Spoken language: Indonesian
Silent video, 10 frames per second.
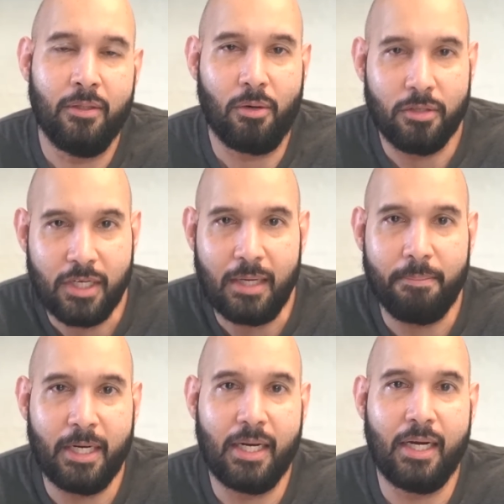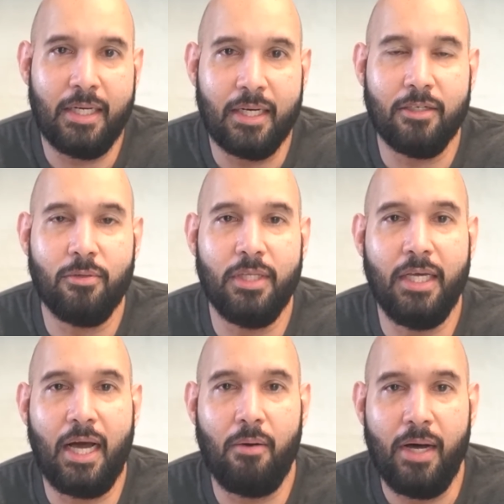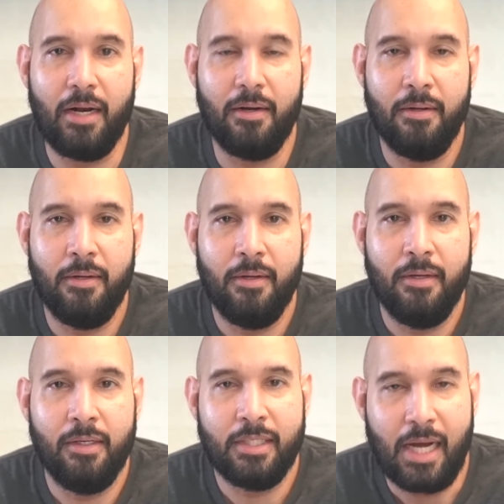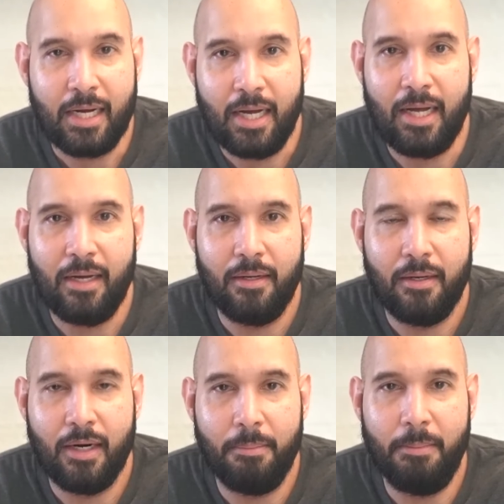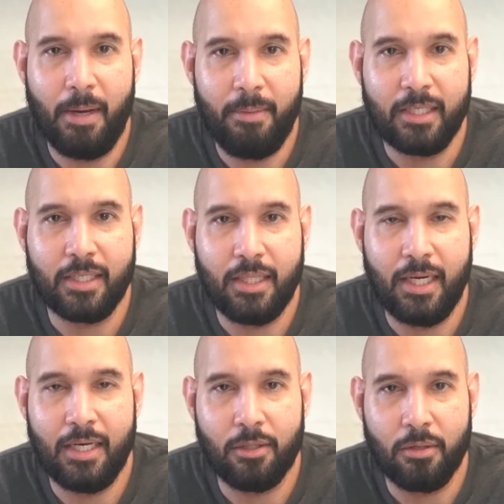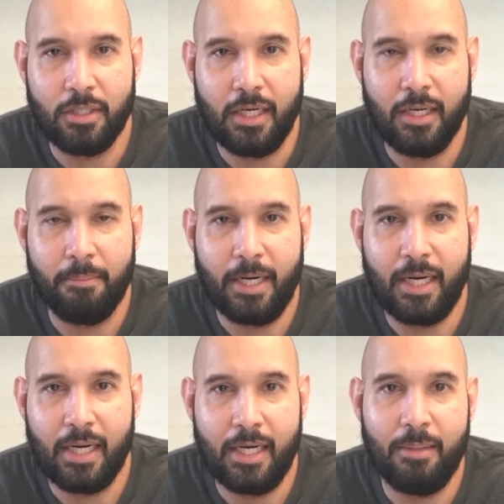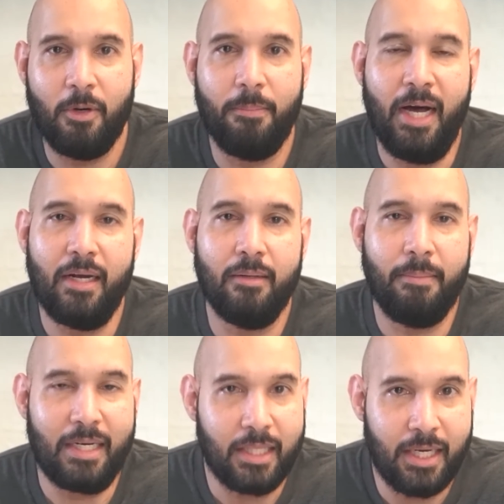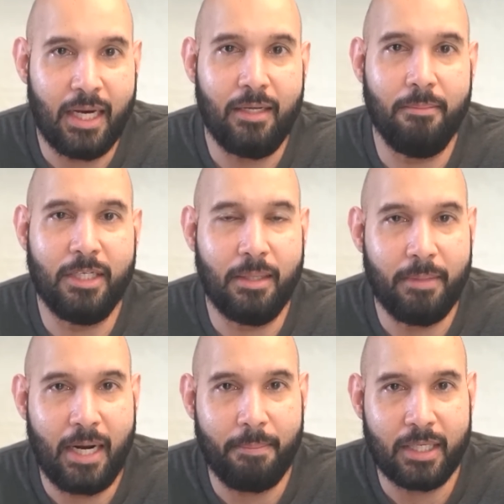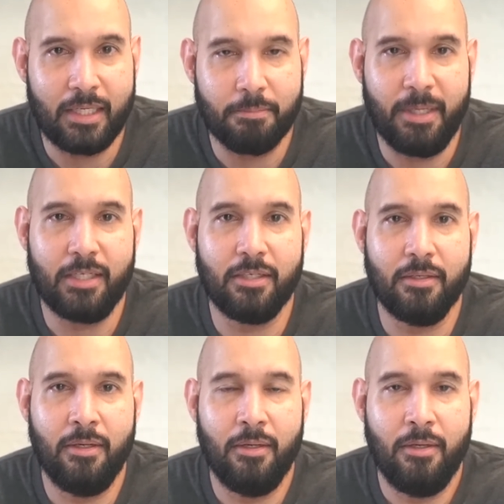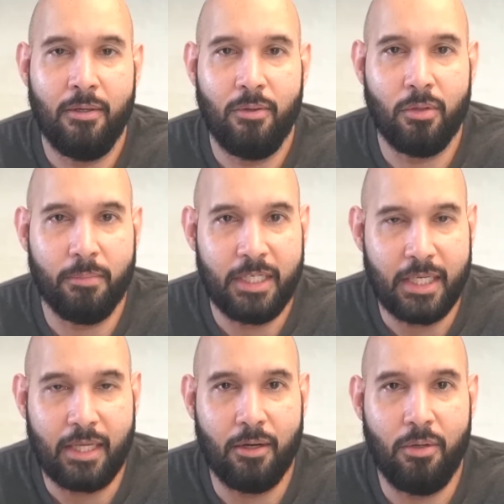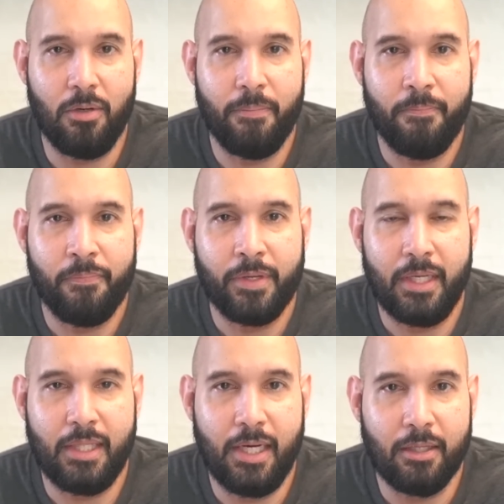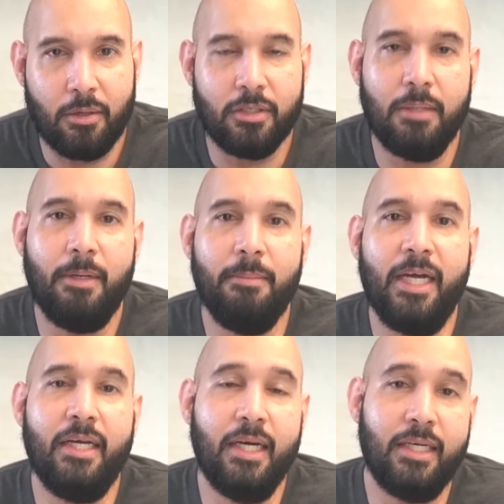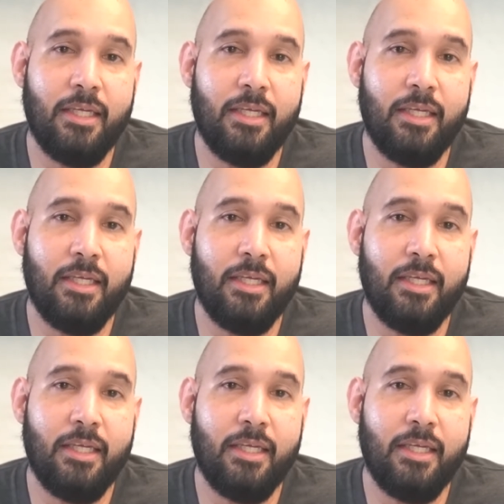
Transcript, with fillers: Trossard pergerakannya akan sulit dikawal. Saka lebih bebas ketika ada Trossard yang pergerakannya mobile. Martinelli bisa mendapatkan space untuk mencetak gol ketika Trossard bermain ya